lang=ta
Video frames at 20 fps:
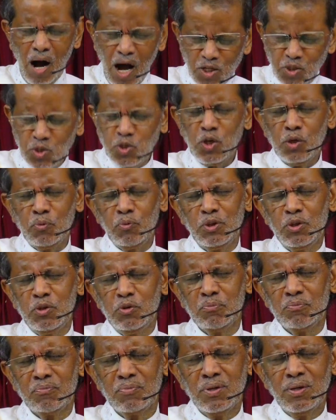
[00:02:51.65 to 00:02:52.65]

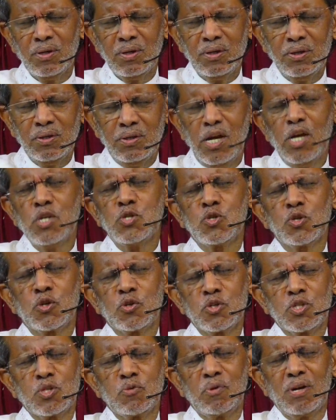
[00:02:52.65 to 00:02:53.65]
ஆசீர்வதியும் இயேசு
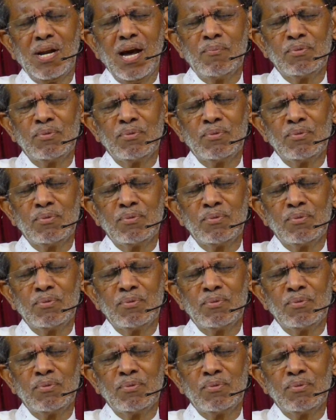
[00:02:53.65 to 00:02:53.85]
கிறிஸ்துவின்